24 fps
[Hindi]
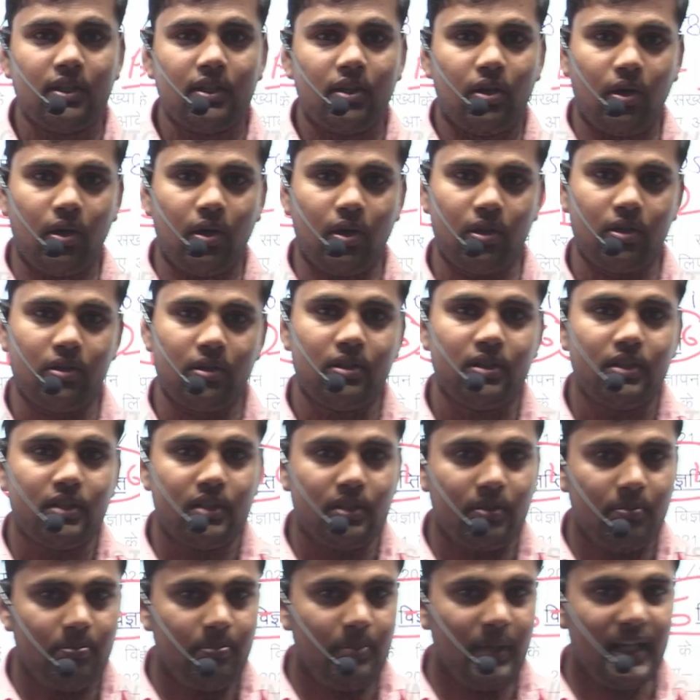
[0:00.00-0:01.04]
और
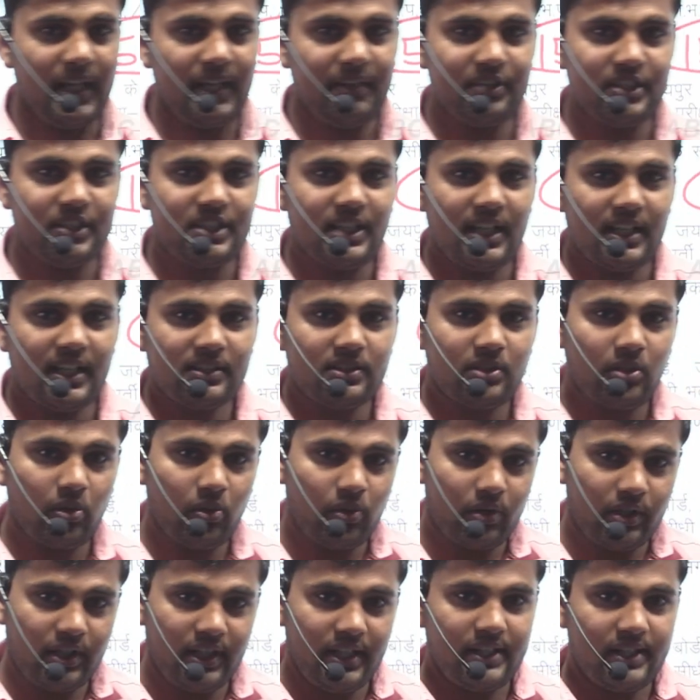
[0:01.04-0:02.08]
प्यारे विद्यार्थियों
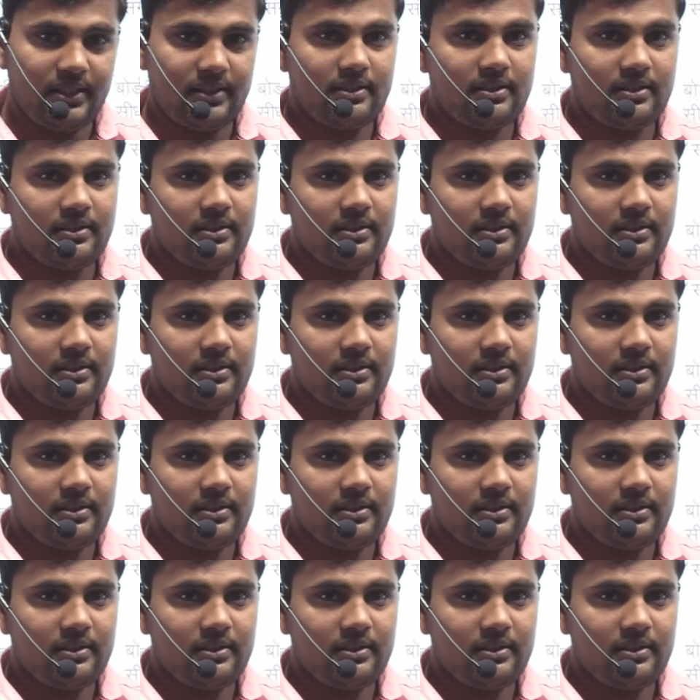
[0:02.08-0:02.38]
रीट